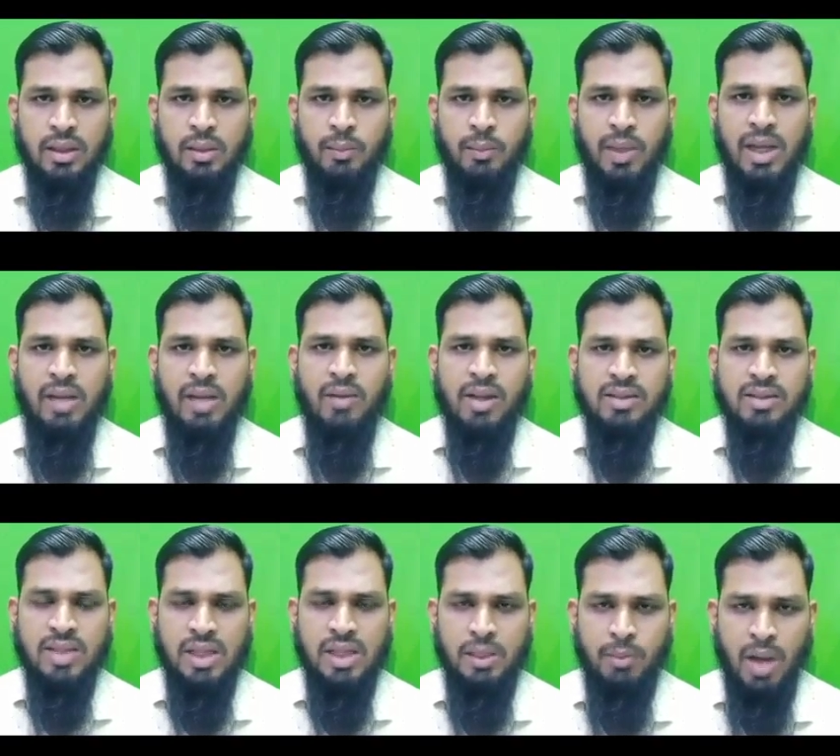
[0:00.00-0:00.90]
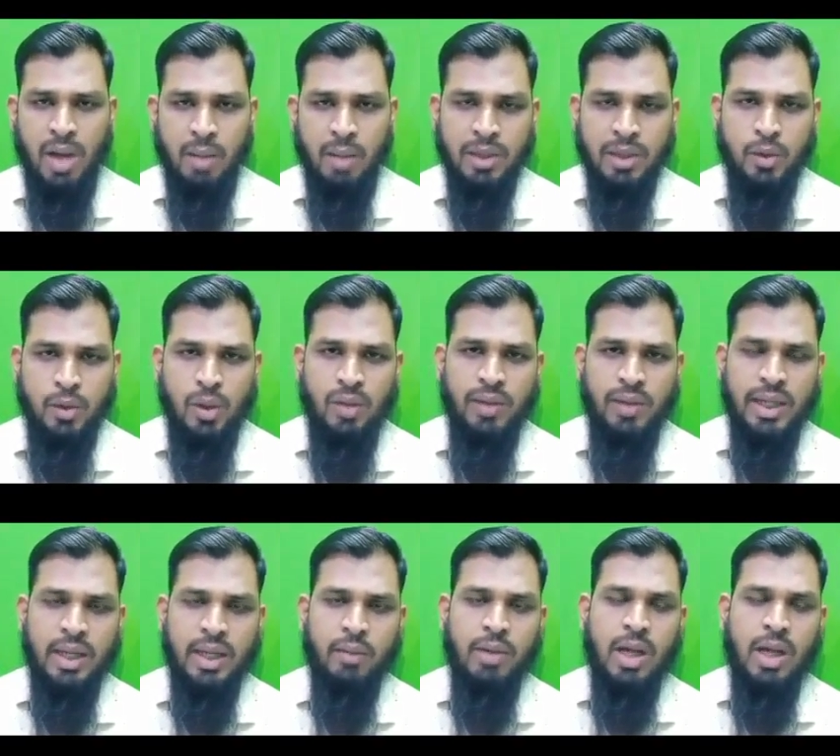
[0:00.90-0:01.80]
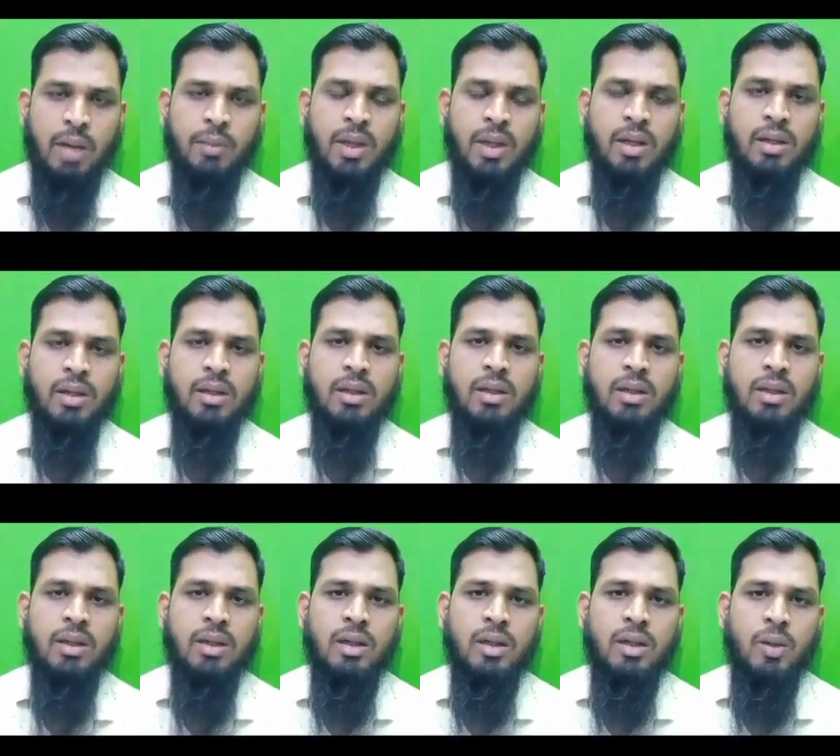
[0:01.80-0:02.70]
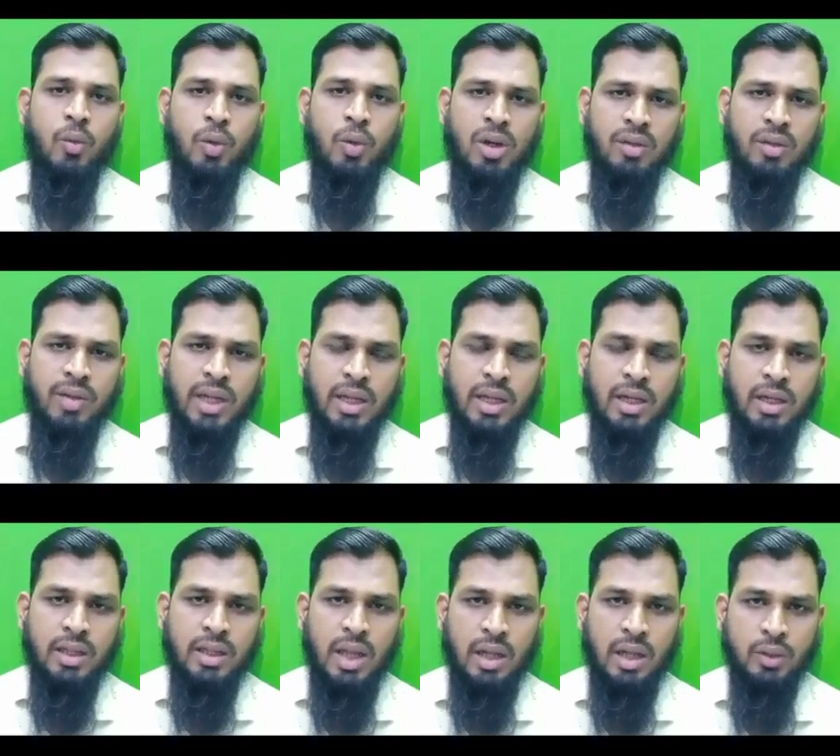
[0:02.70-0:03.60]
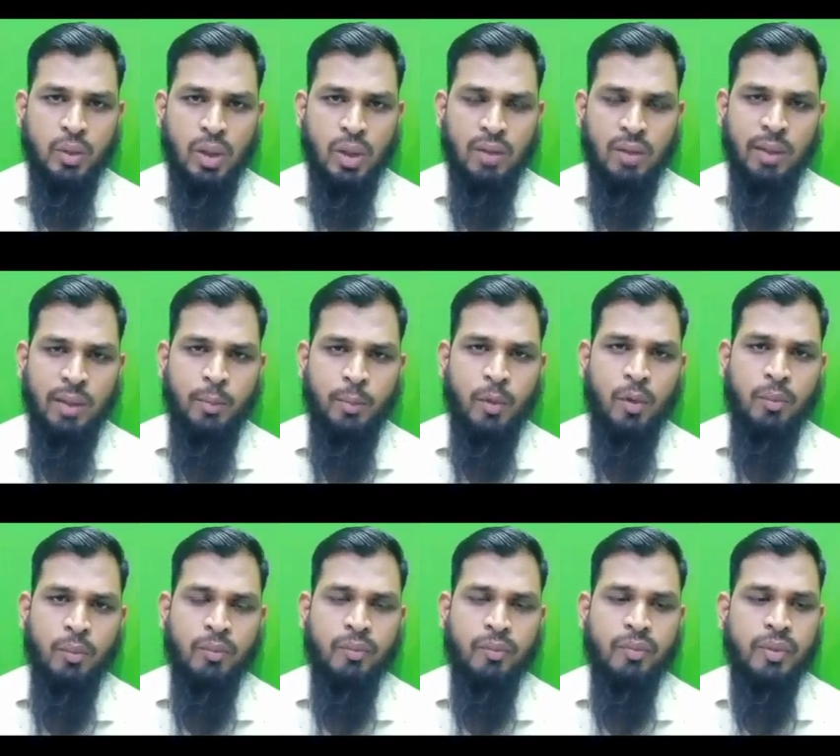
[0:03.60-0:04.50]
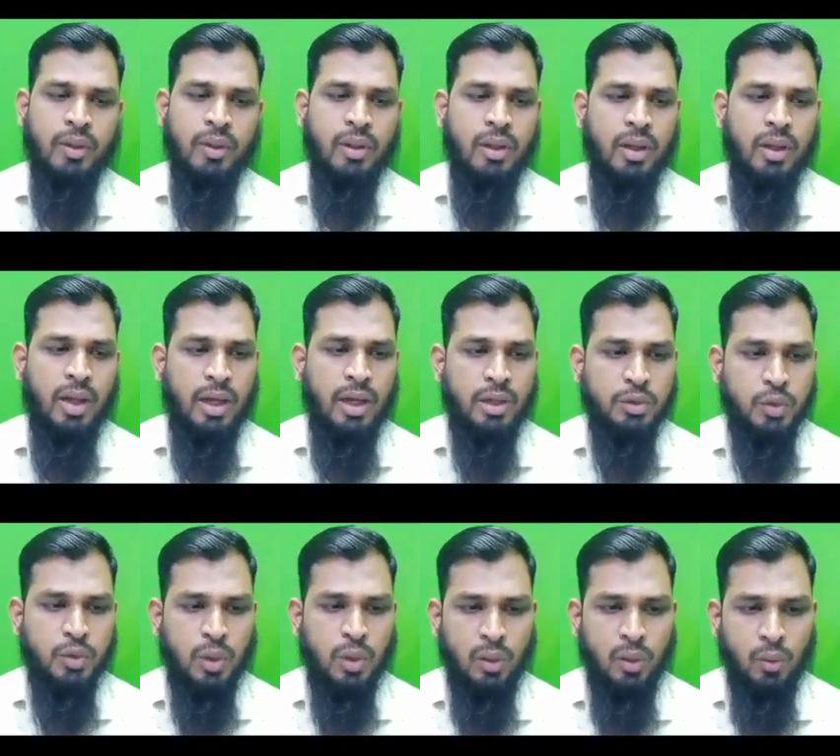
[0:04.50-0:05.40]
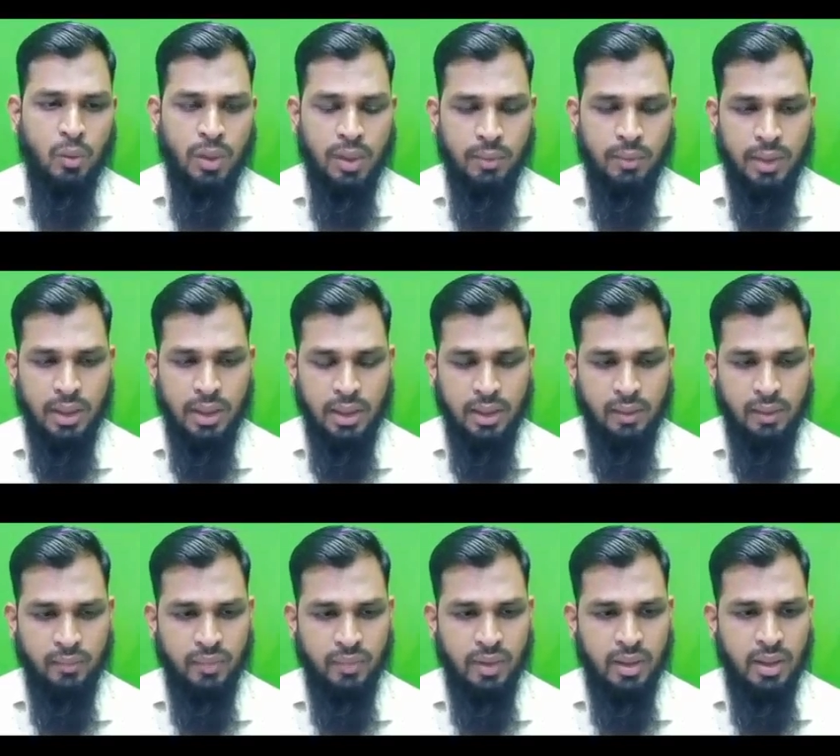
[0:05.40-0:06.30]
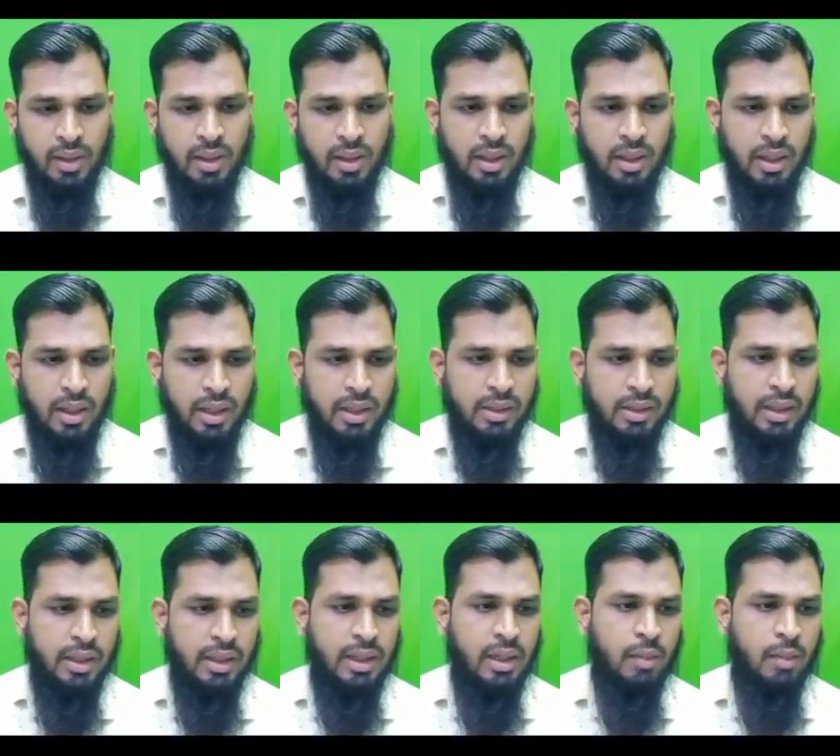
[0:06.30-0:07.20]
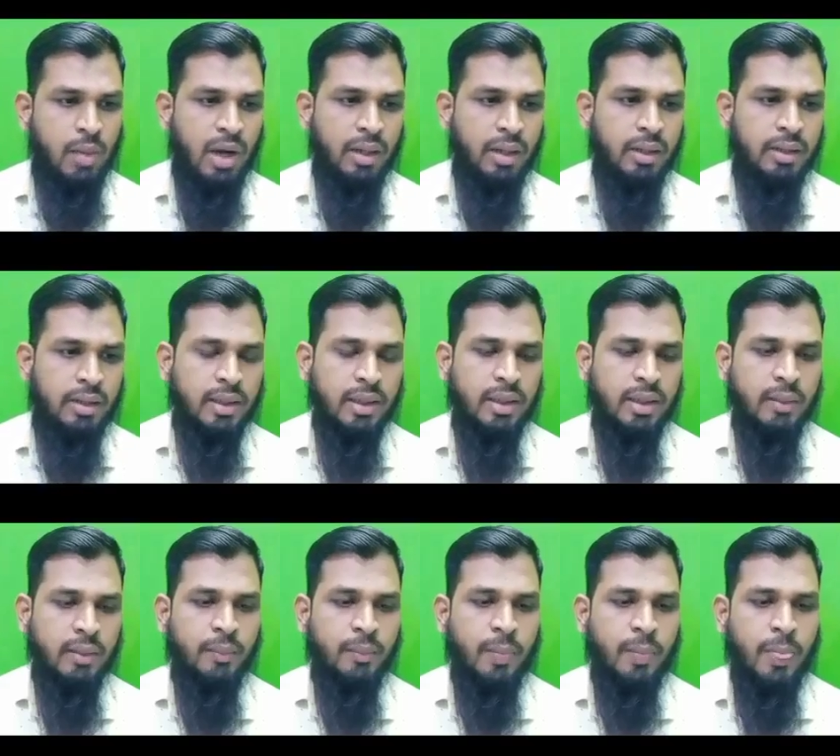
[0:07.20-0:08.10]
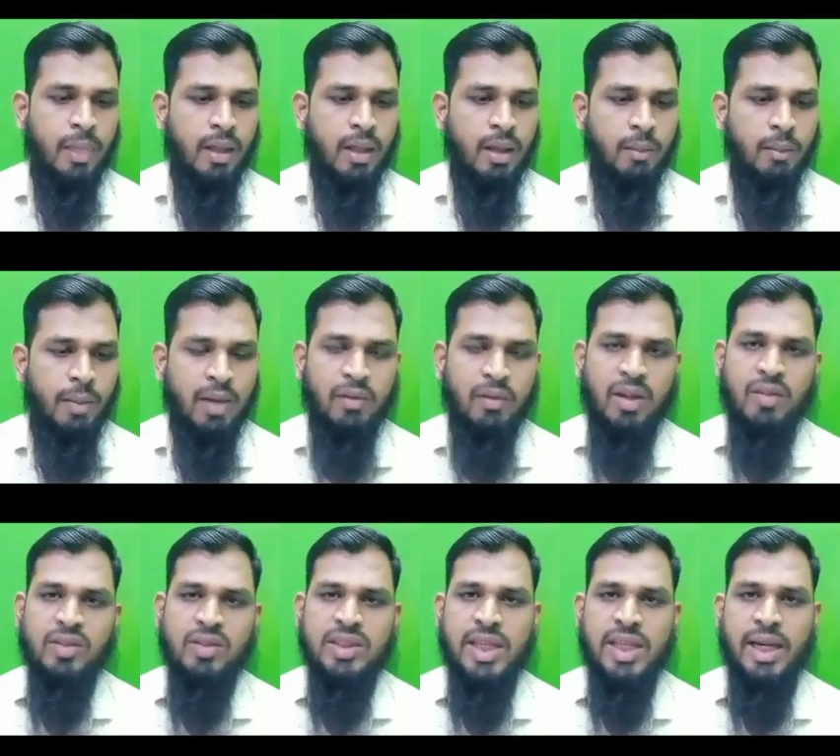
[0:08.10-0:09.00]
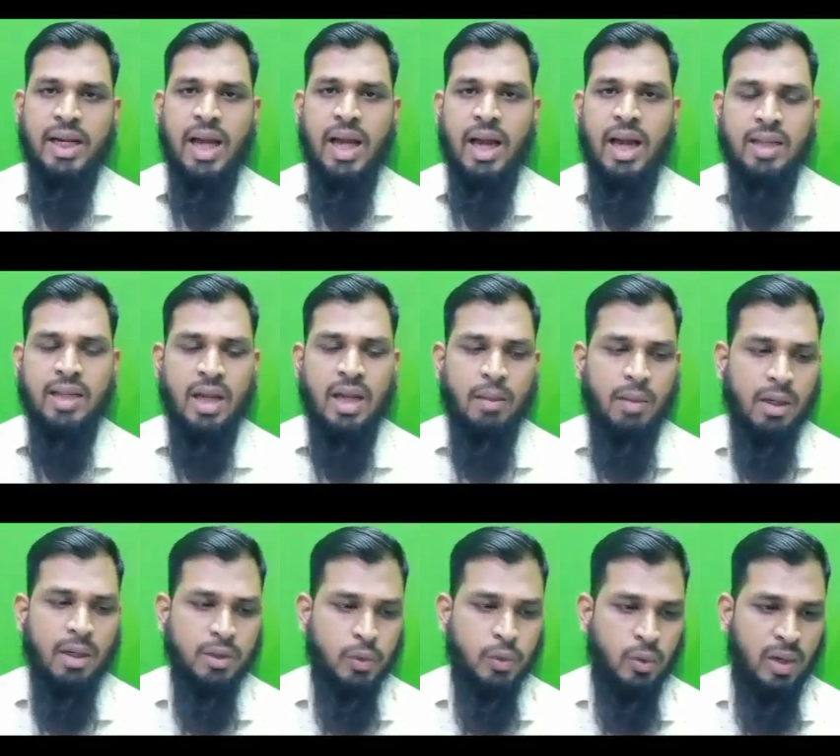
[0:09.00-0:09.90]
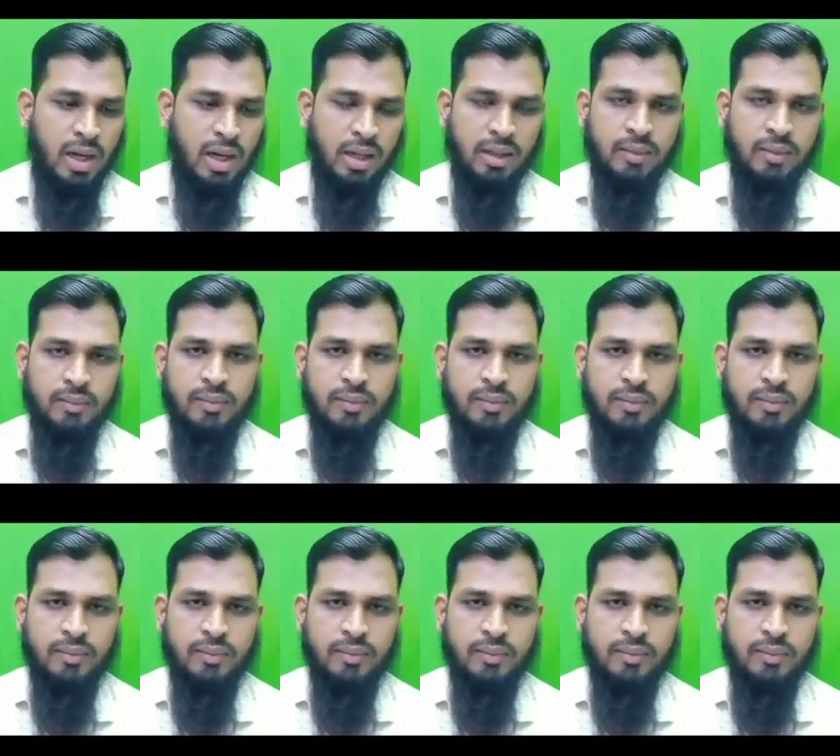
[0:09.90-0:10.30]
பள்ளிவாசல் இமாமை தொலை வைக்க விடாமல் உறவினர்கள்தான் தொலை வைப்போம் என்று சொல்லக்கூடியவர்கள் இந்த நிலைப்பாட்டுக்கு பல்வேறு விஷயங்களை ஆதாரமாக சொல்கிறாங்க